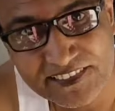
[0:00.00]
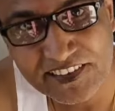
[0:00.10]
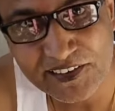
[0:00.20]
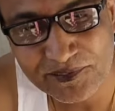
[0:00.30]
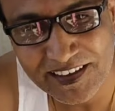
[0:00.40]

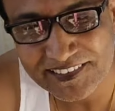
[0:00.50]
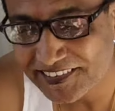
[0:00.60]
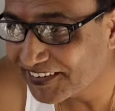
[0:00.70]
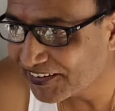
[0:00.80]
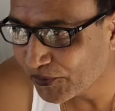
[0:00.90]
शर्मा जी
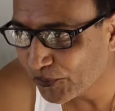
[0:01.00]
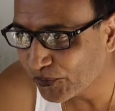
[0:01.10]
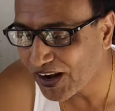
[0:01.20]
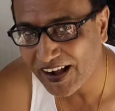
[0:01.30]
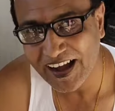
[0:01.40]
ये
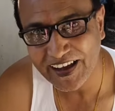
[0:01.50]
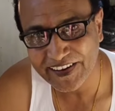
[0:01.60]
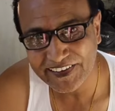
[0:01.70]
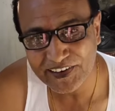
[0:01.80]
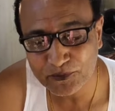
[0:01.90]
होरा खा
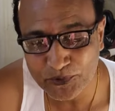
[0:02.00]
रहे हैं